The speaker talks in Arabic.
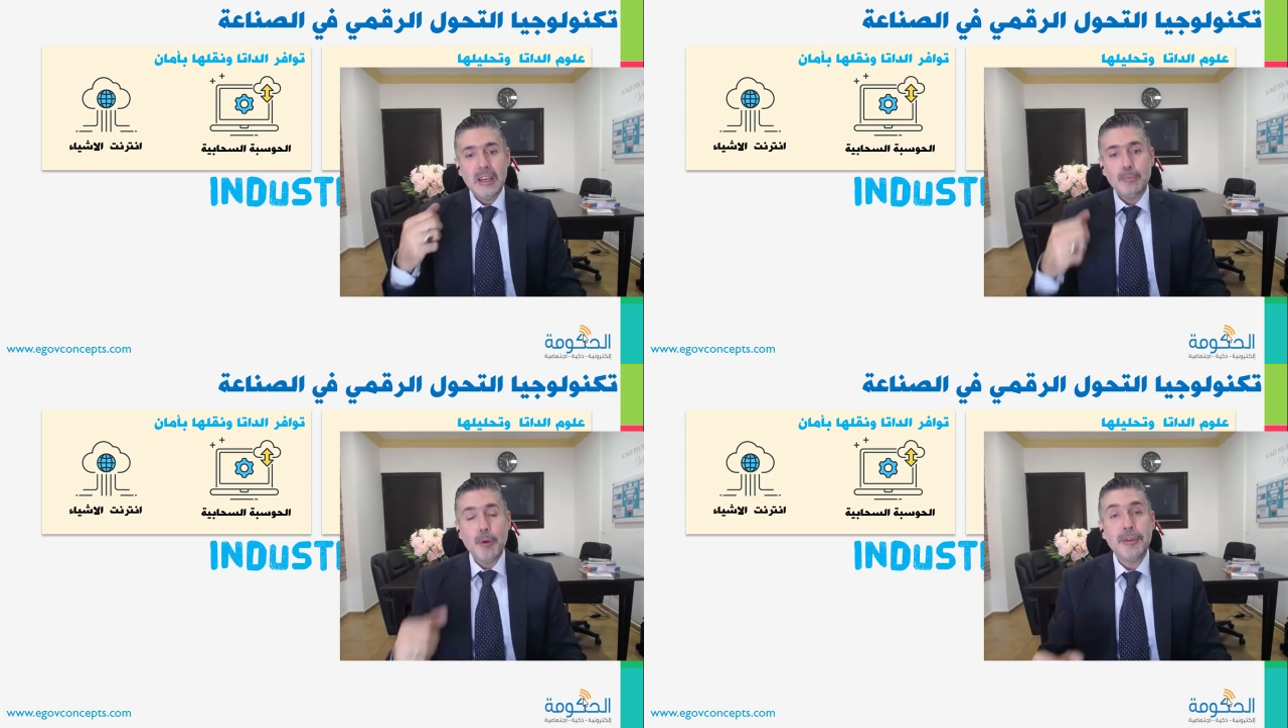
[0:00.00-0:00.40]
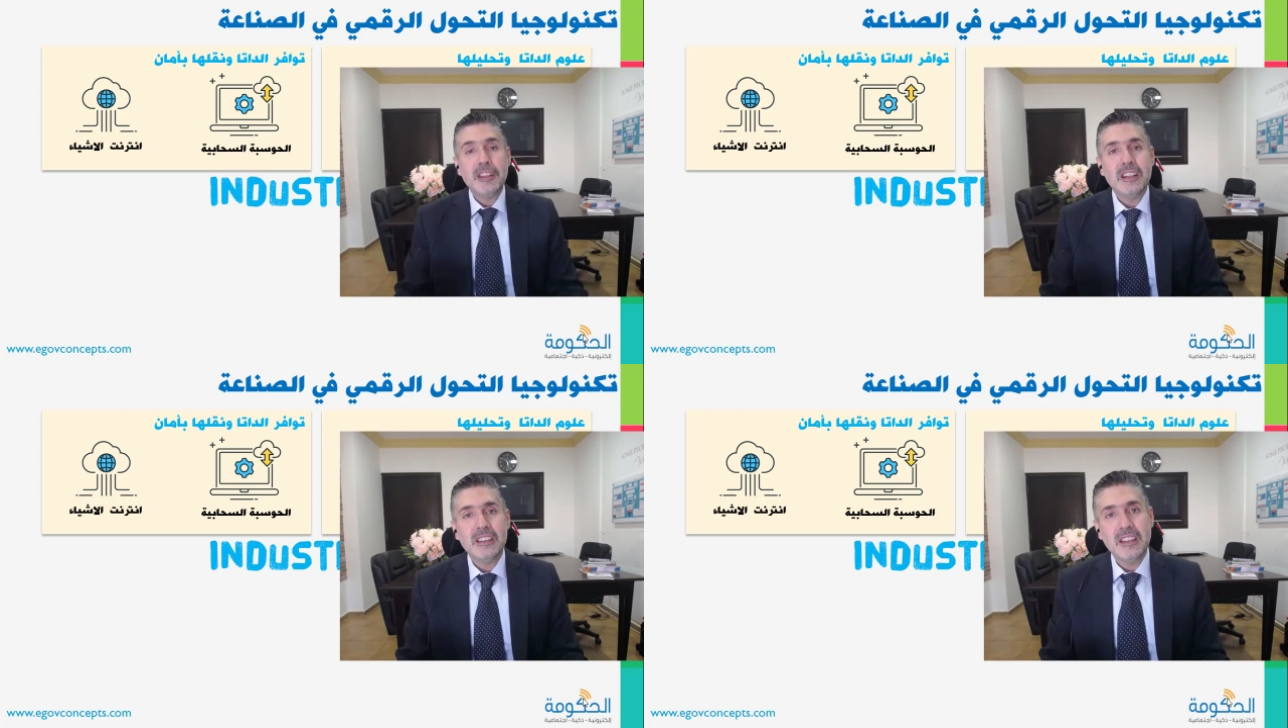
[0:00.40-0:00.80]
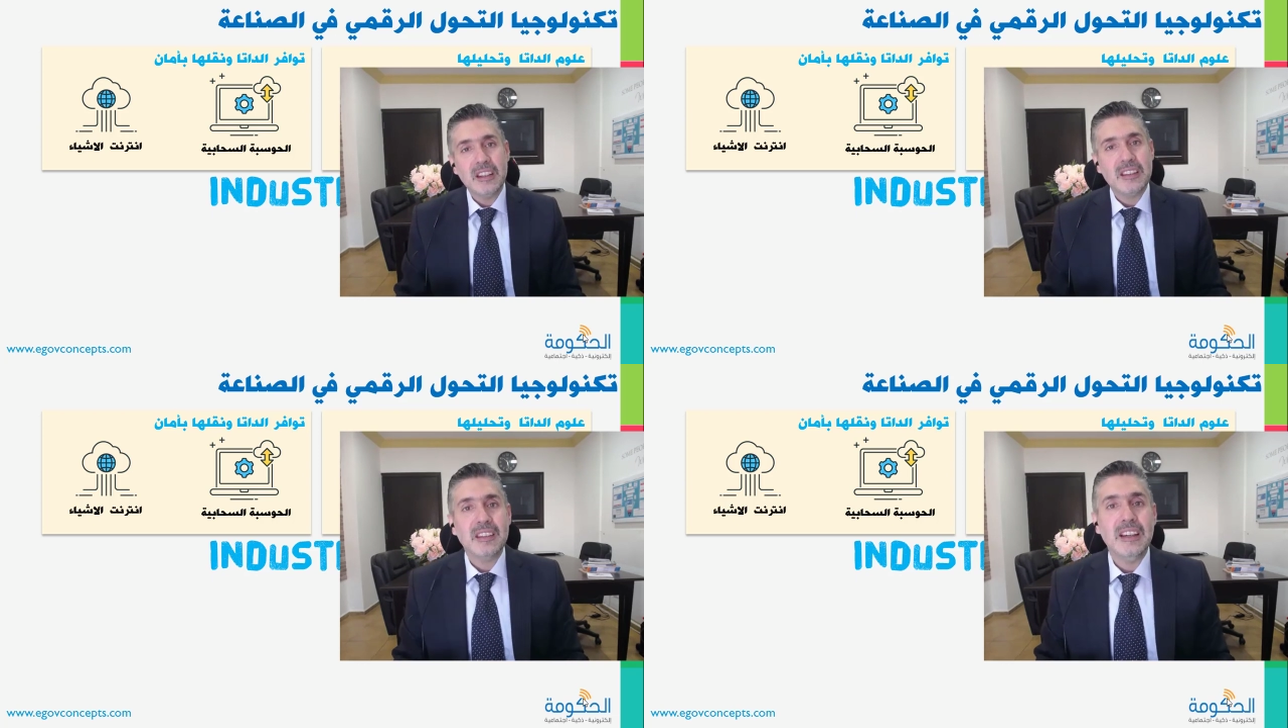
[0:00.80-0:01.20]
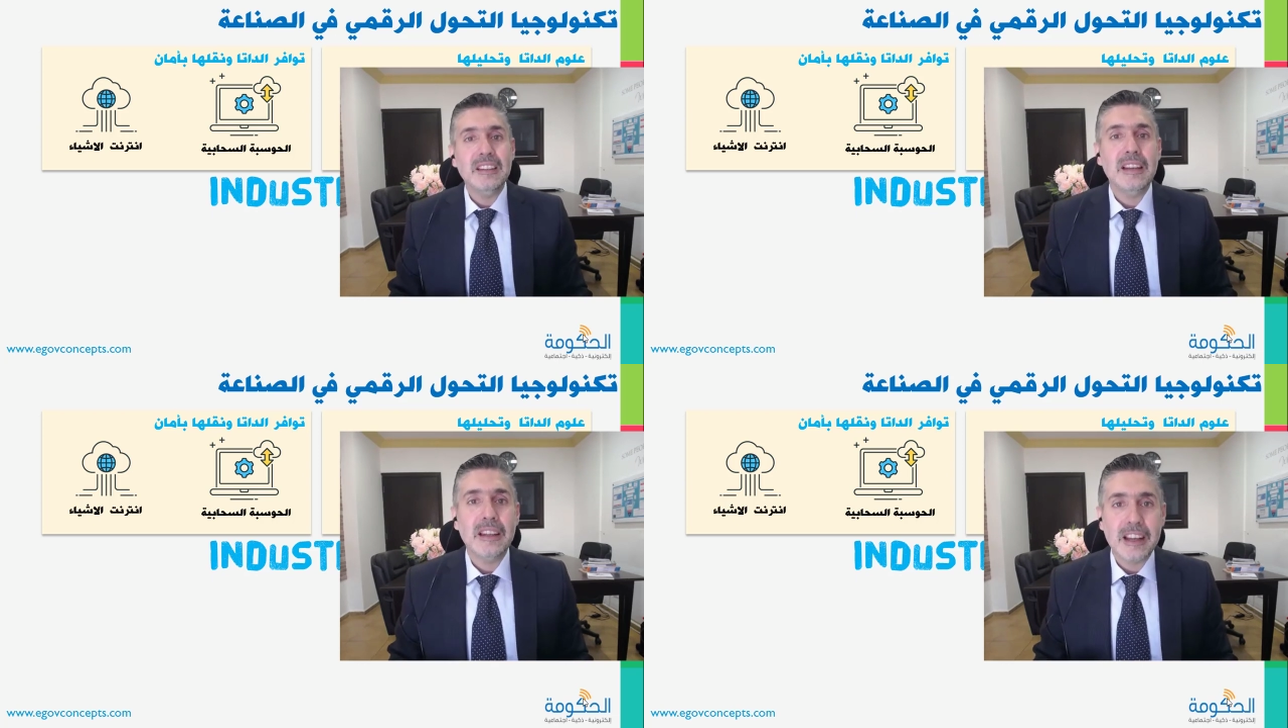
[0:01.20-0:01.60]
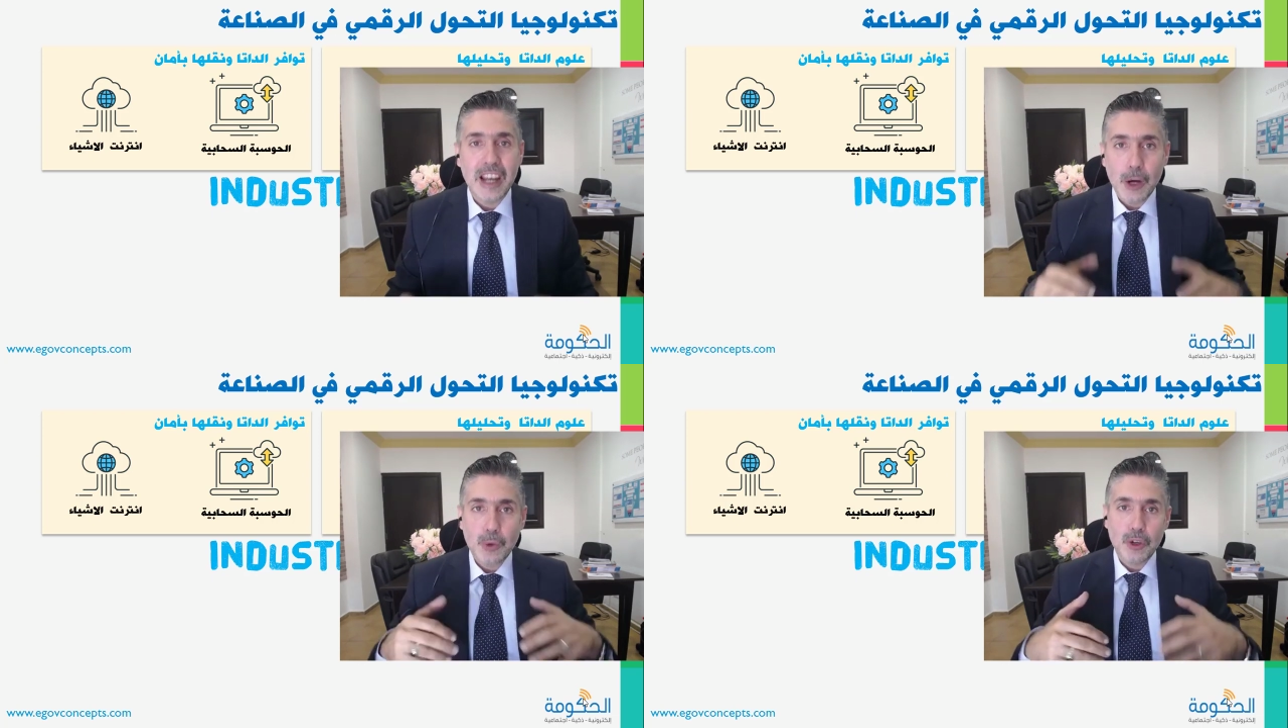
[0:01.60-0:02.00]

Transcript: ممكن كتير تساعدنا الكلاود